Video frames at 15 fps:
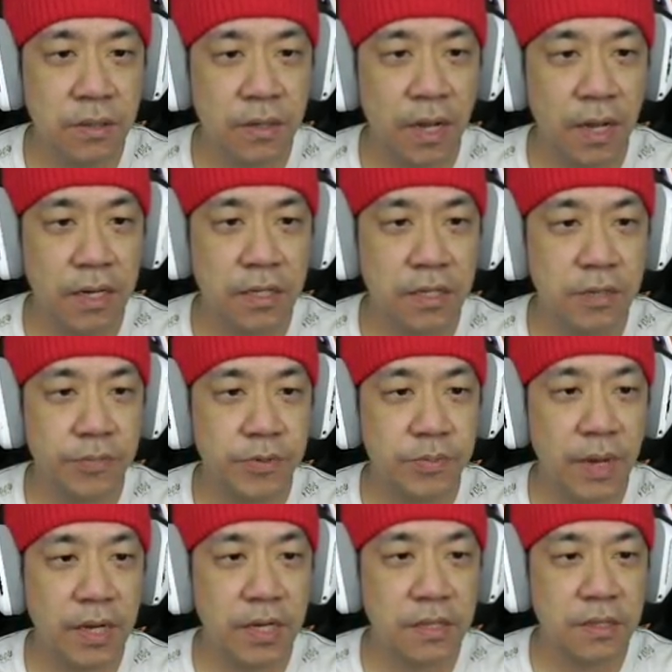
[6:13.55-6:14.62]
Larinya cepet
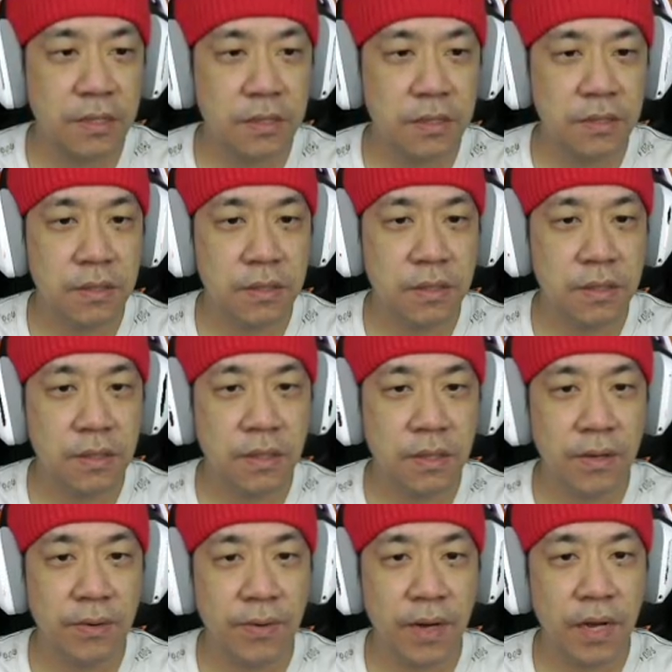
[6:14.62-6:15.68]
banget.
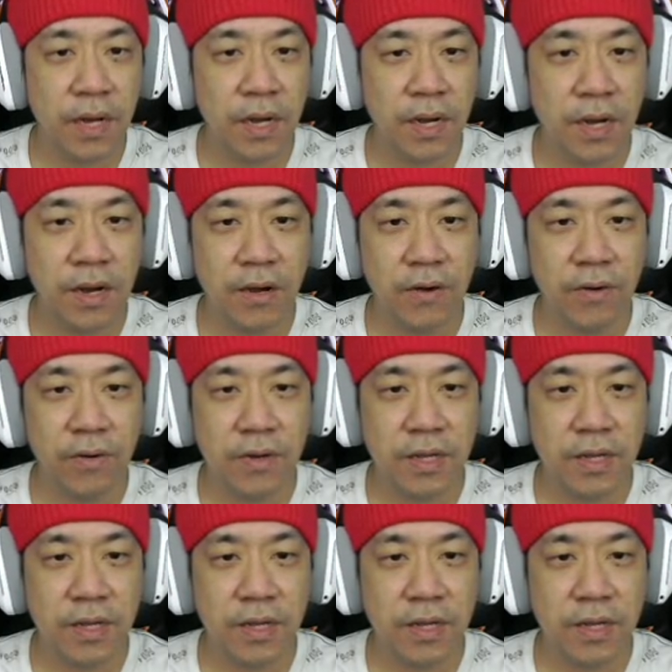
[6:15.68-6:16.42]
Wow,